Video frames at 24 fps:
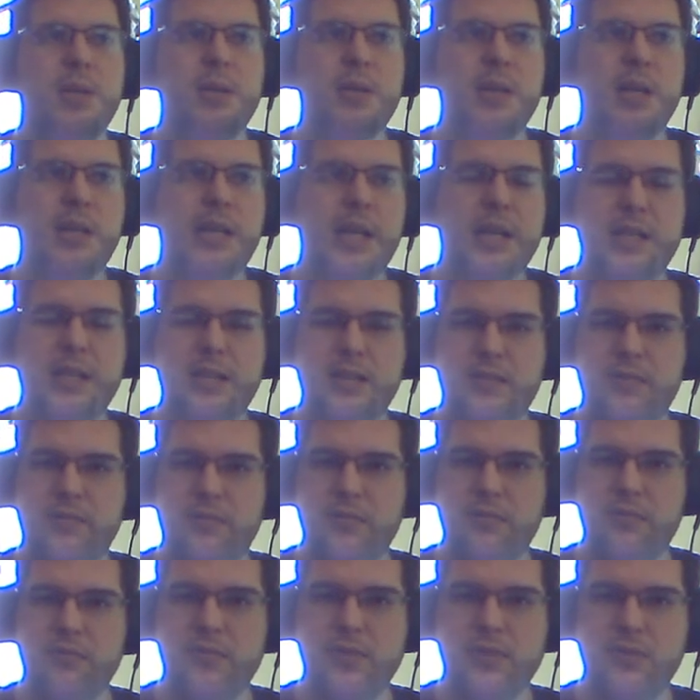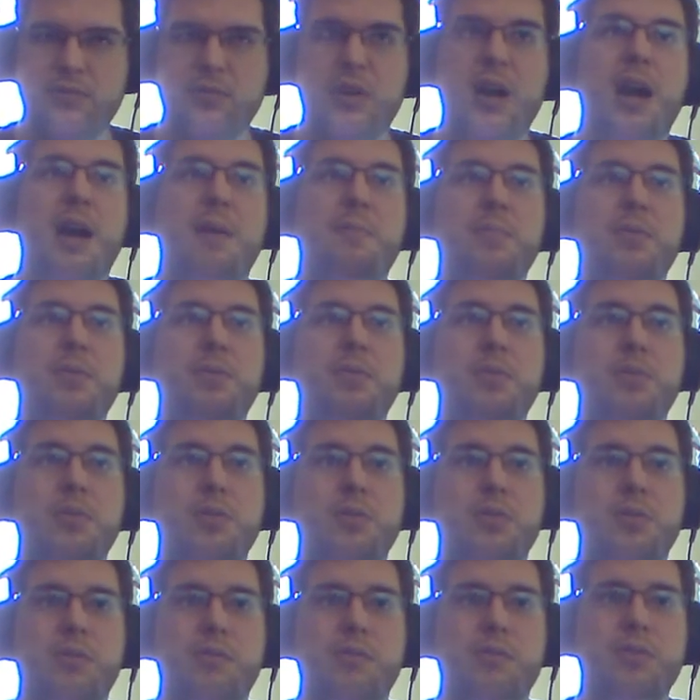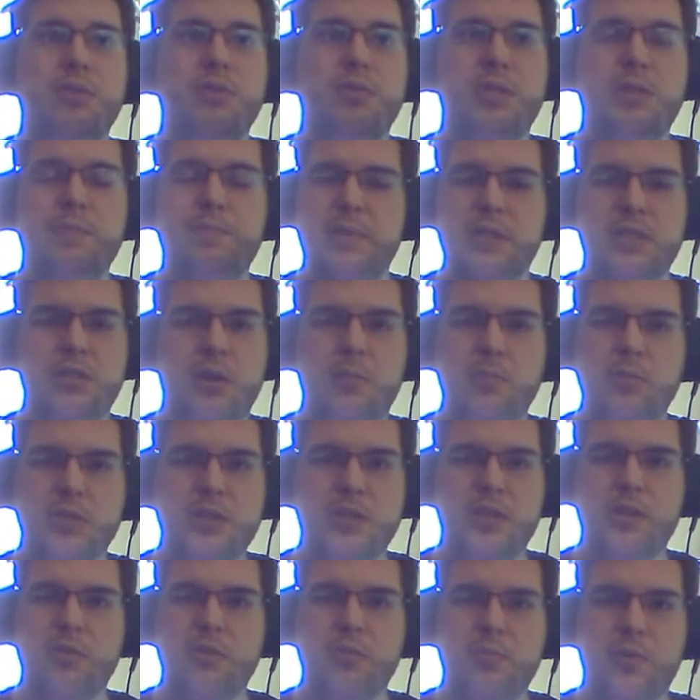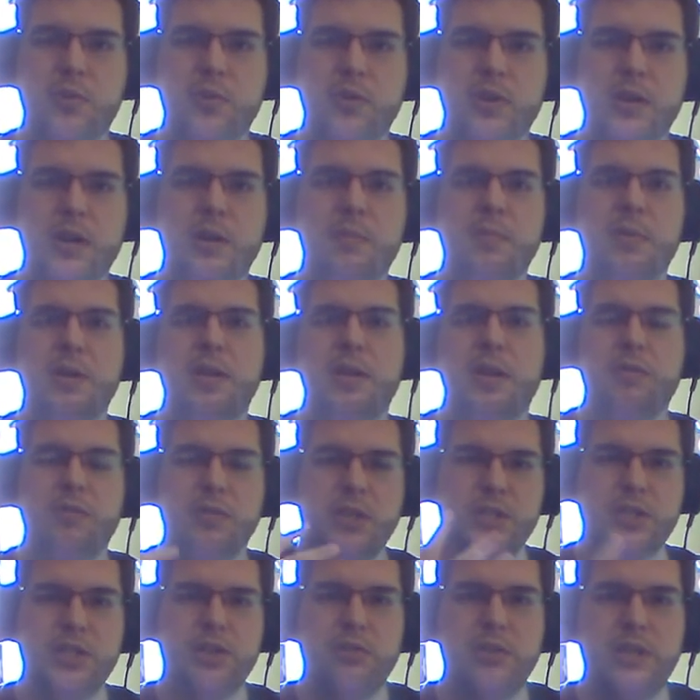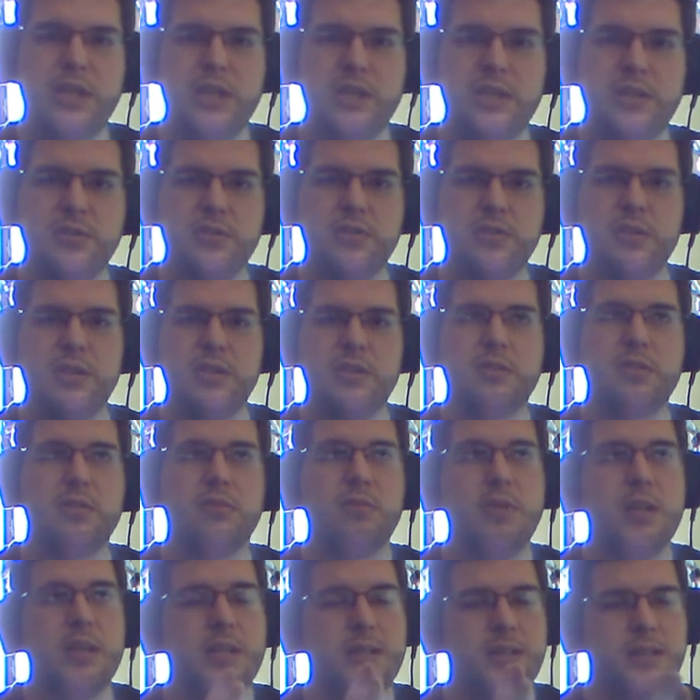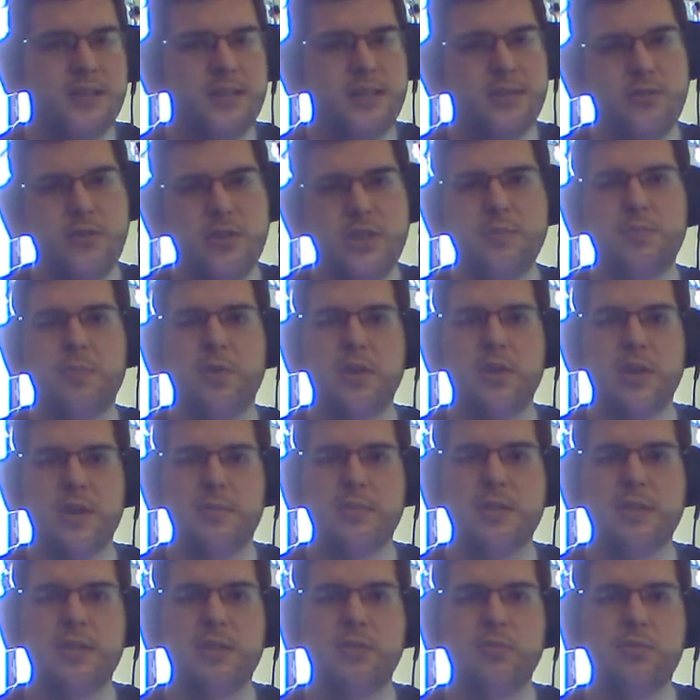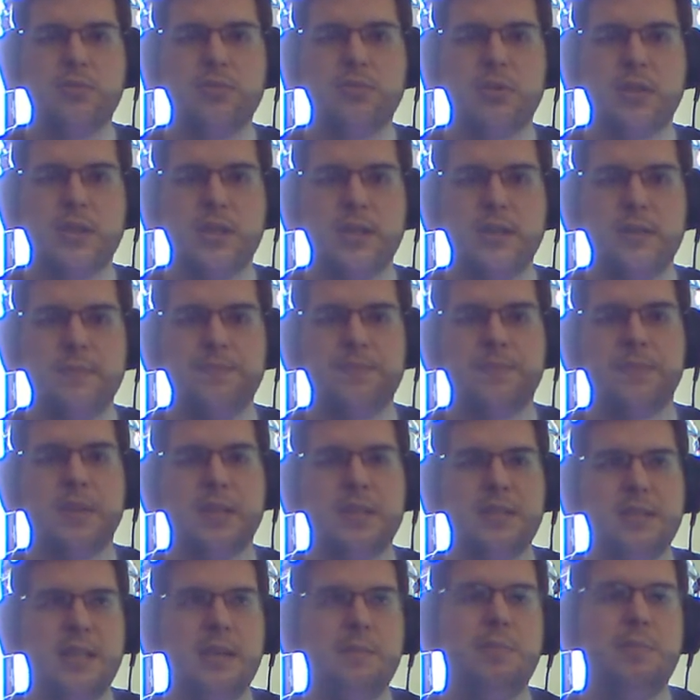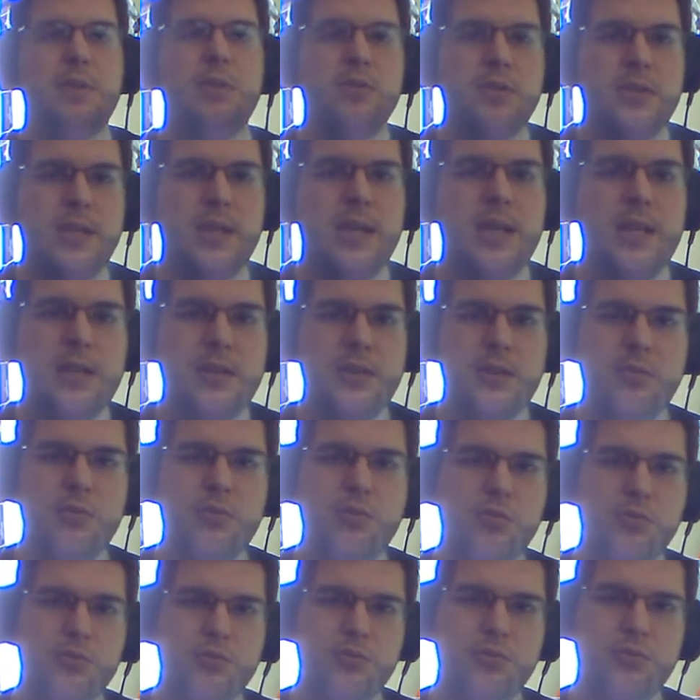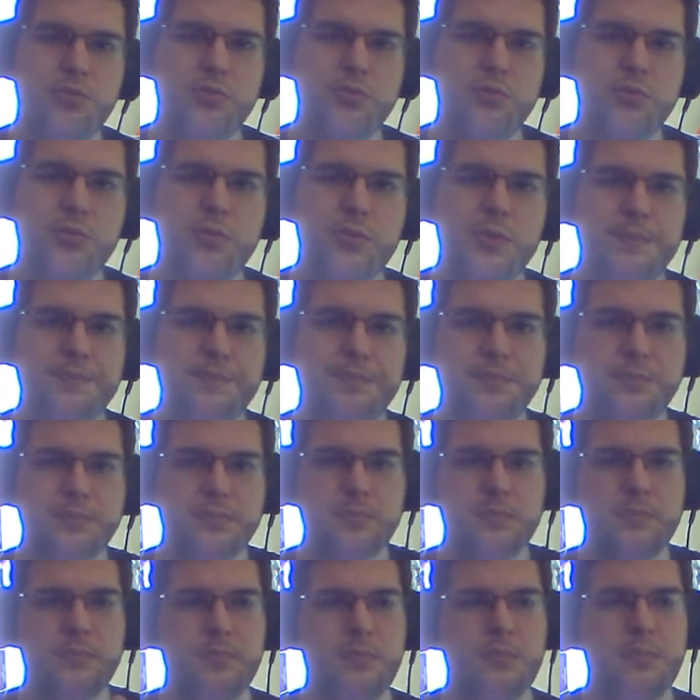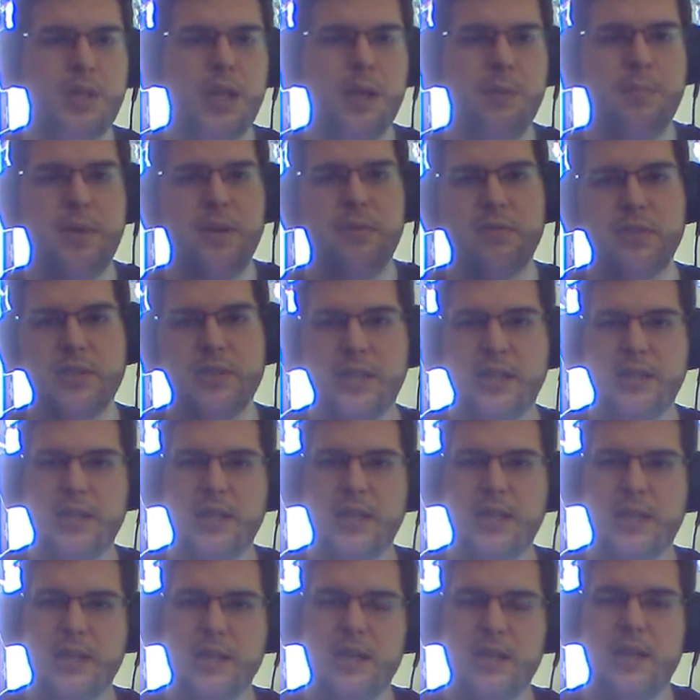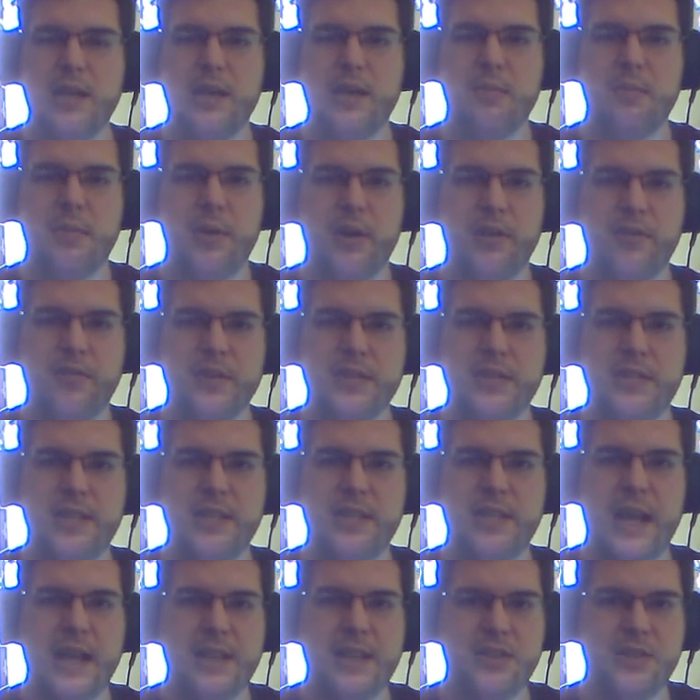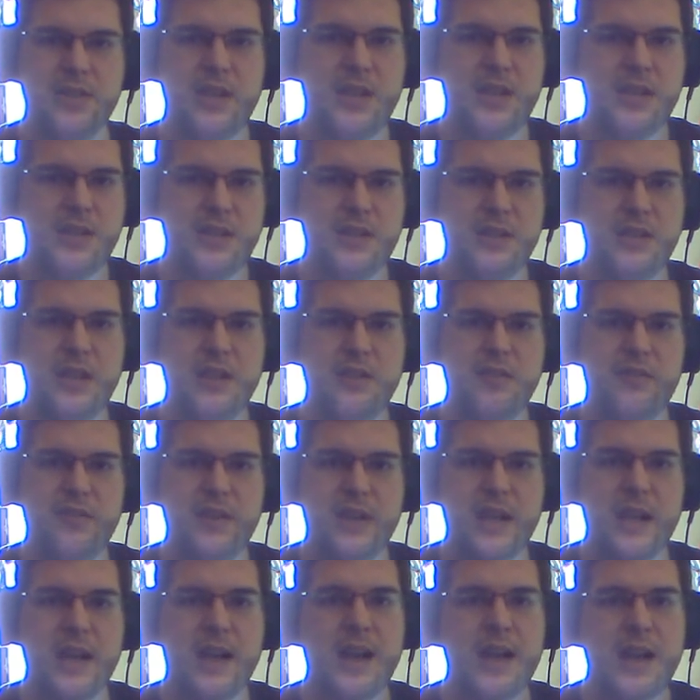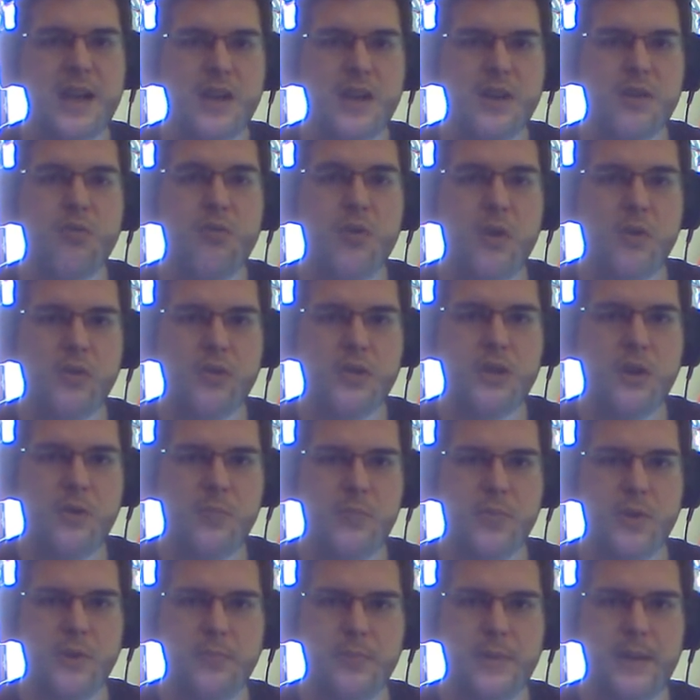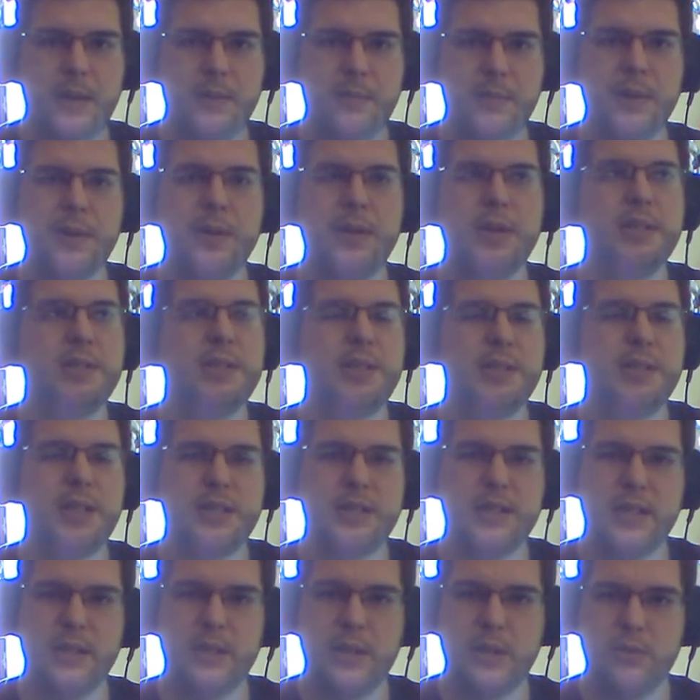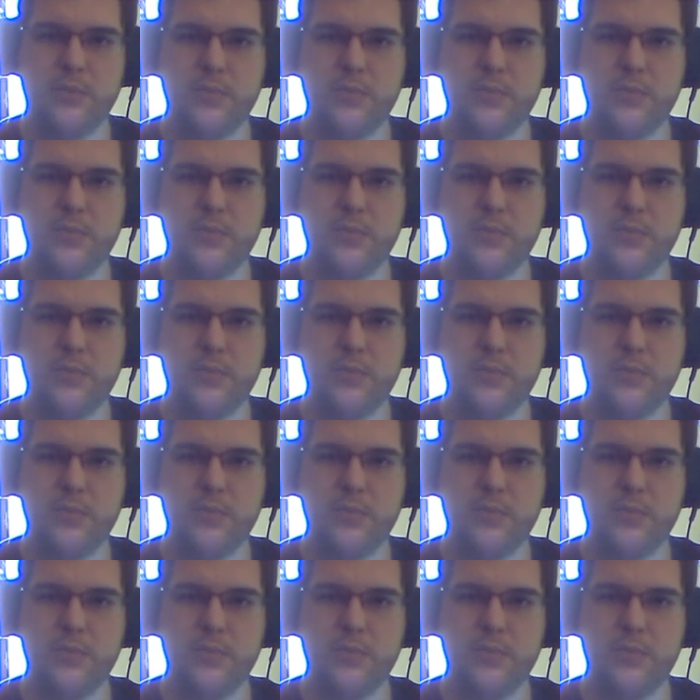Galera, esse foi um vídeo rápido, um vídeo simples só mostrando o programa. Eu vou deixar o link na descrição desses dois programas que eu uso aqui. Sempre usem ele em conjunto para você ter ali maior facilidade de identificar qual que é o problema. Se está esquentando